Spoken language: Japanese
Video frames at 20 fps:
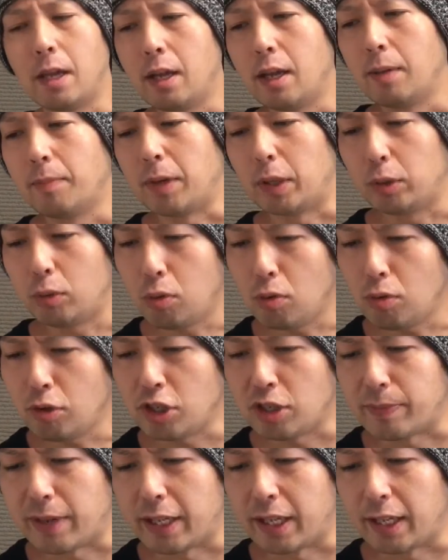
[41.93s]
まあ、当
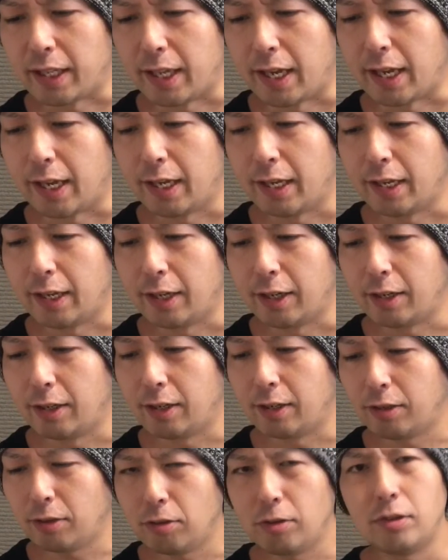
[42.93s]
時まだね、
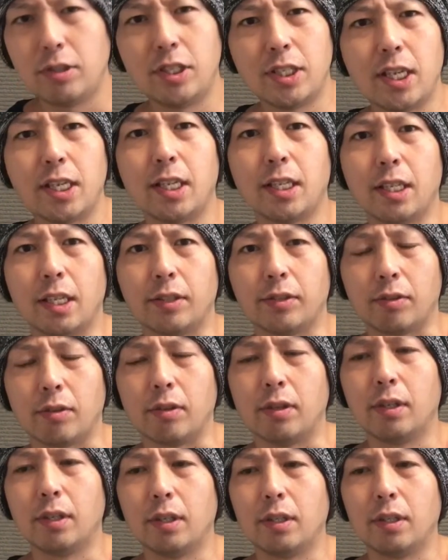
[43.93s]
そういう時代だったんですよ。